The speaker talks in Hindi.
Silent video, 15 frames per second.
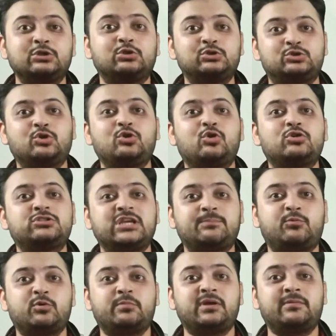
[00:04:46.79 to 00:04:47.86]
तो जो लोग
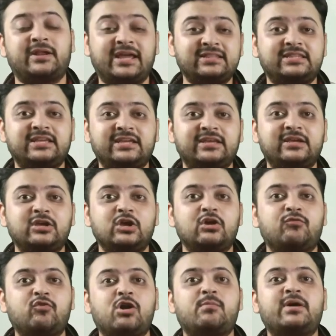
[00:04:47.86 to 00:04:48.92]
जयपुर में रहते हैं
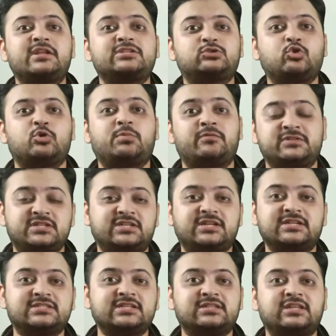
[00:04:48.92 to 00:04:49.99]
वो हमारे स्टोर पर विजिट
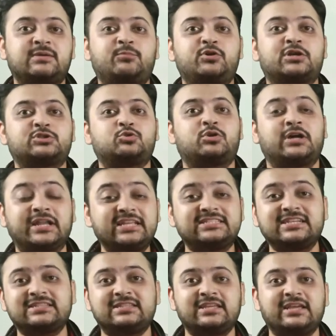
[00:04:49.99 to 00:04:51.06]
कर सकते हैं प्रोडक्ट्स को खरीद
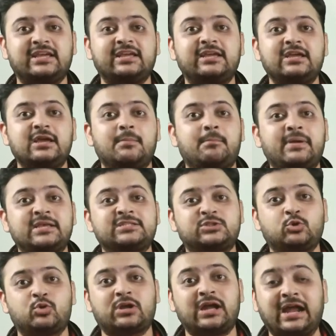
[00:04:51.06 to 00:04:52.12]
सकते हैं मैं
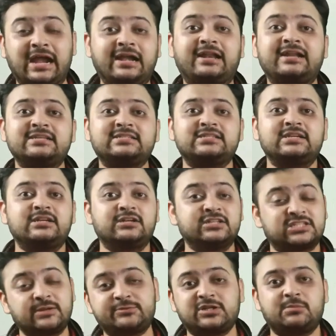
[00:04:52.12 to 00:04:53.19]
स्टोर का एड्रेस
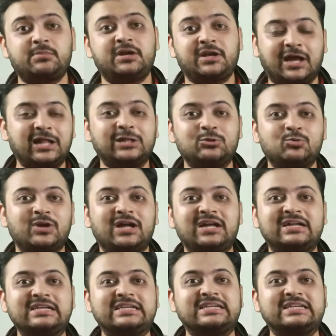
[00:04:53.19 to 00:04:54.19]
डिस्क्रिप्शन में डाल दूंगा